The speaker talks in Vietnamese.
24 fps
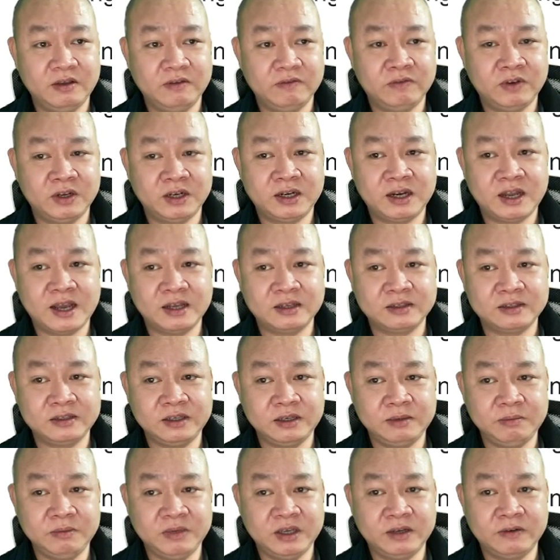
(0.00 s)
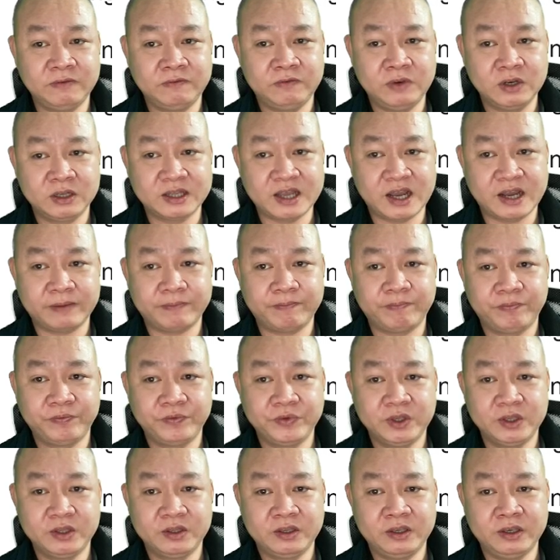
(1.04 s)
vẫn đang diễn biến phức tạp,
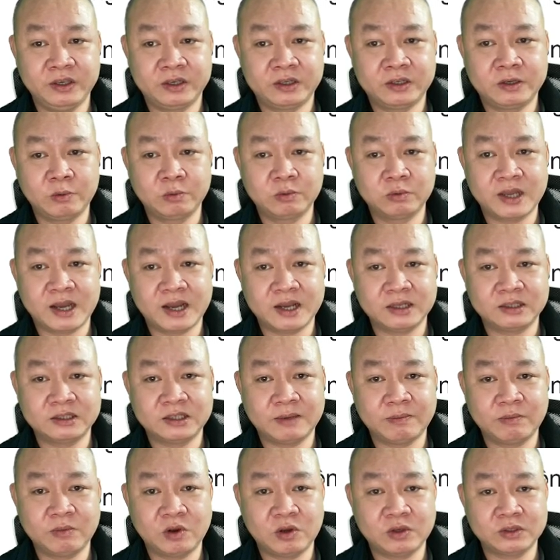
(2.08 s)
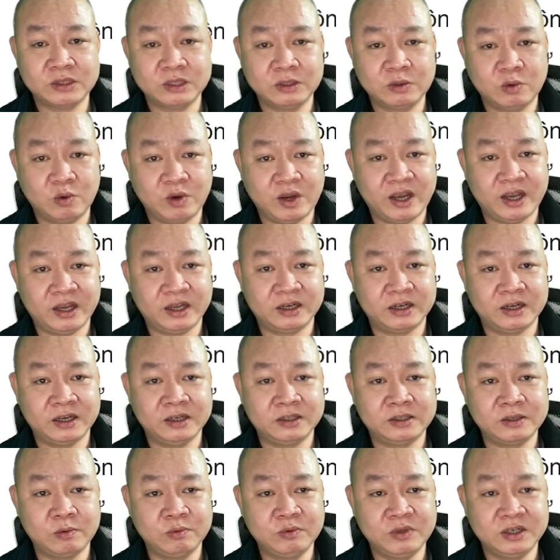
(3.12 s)
thì công tác chăm lo sức khỏe,
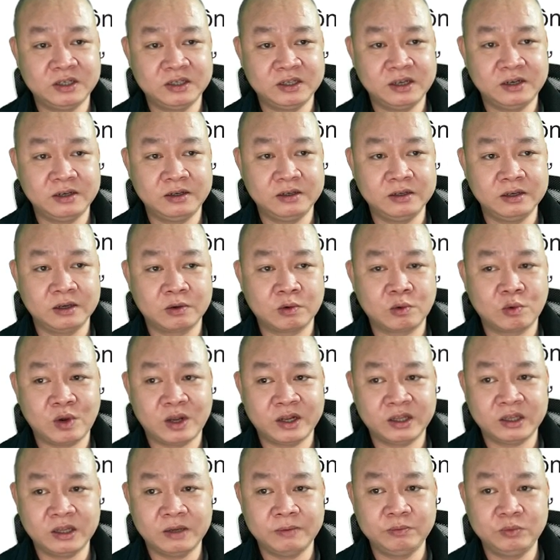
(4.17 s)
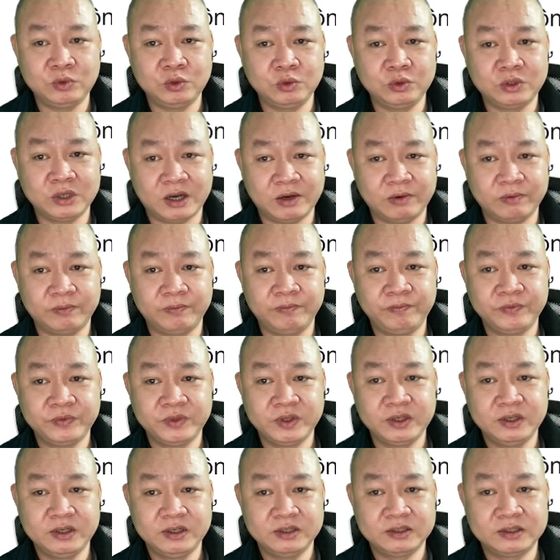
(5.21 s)
đời sống nhân dân được quan tâm chú trọng.
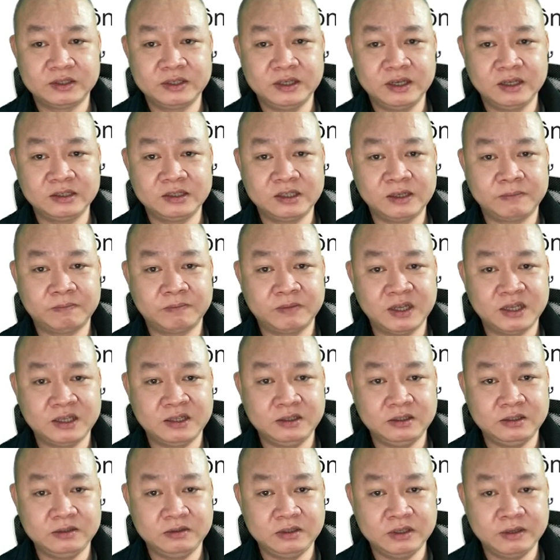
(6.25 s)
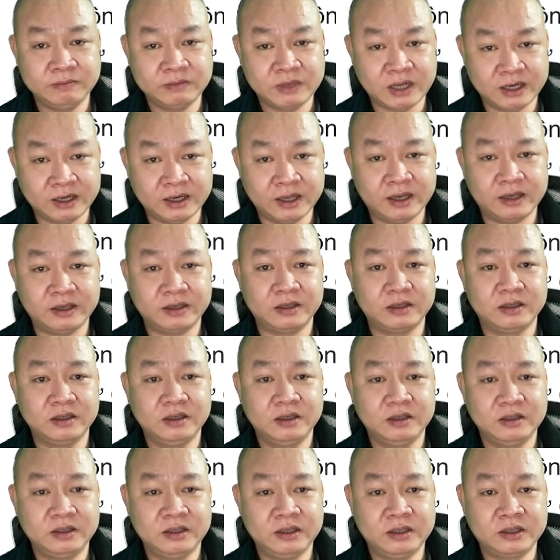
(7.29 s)
Riêng dịp Tết Nhâm Dần này
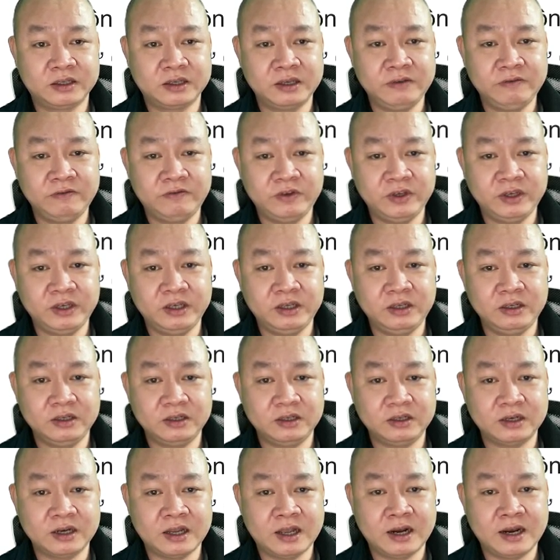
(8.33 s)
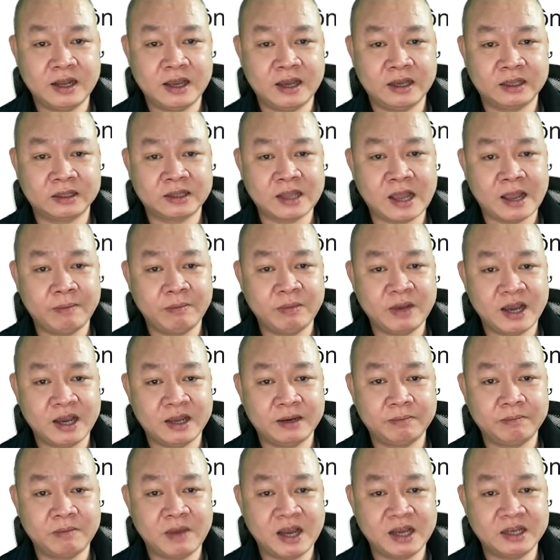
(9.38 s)
thì kinh phí đã là tám
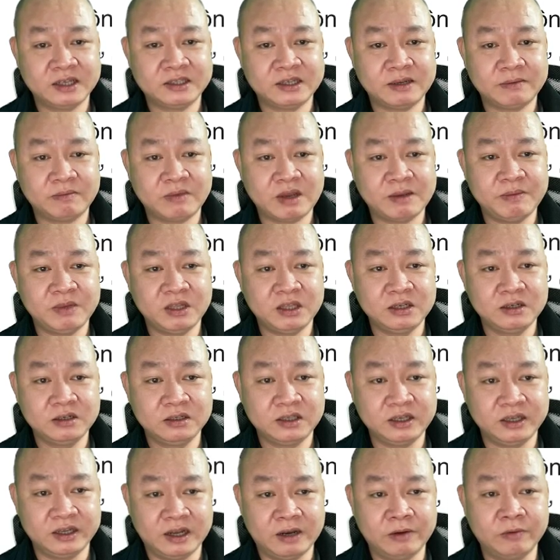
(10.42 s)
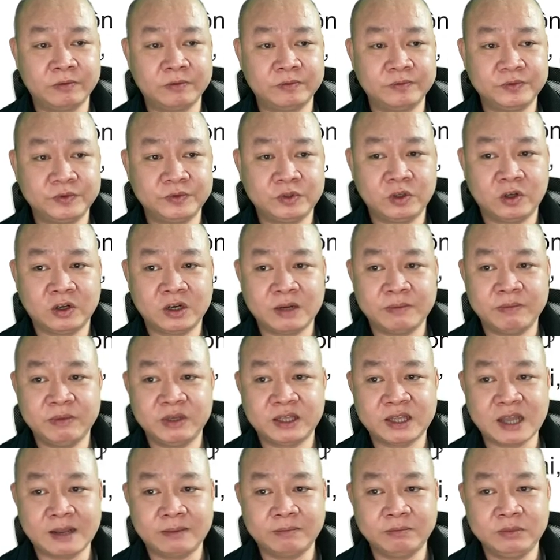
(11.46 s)
nghìn ba trăm hai mươi tư tỷ đồng cho năm mươi
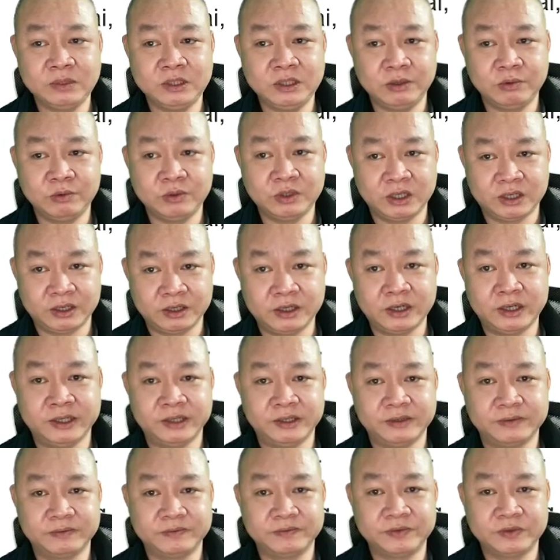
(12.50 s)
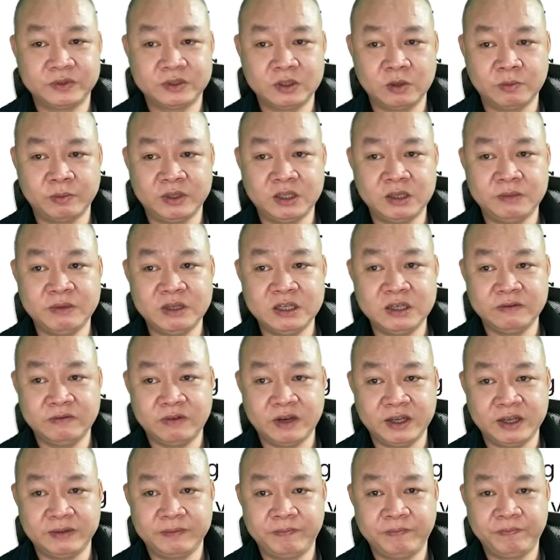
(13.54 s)
tám triệu người, người. Tổng Bí thư biết như vậy.